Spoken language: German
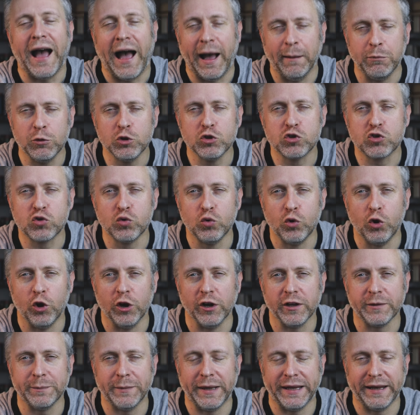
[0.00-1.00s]
Ab und zu
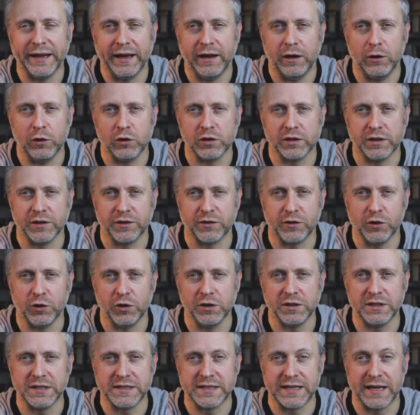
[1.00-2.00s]
hört man auch, dass
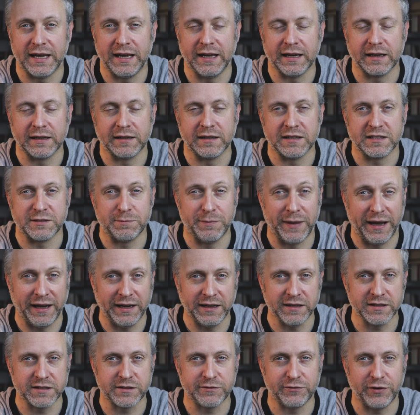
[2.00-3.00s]
Leute sagen, das
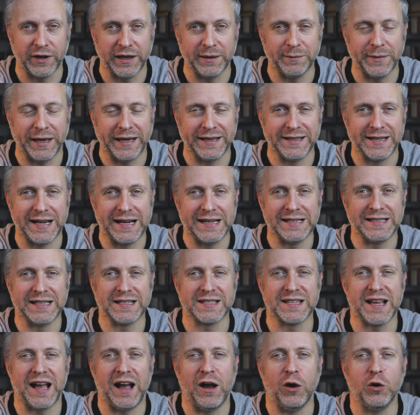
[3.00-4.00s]
Bias Frame enthält das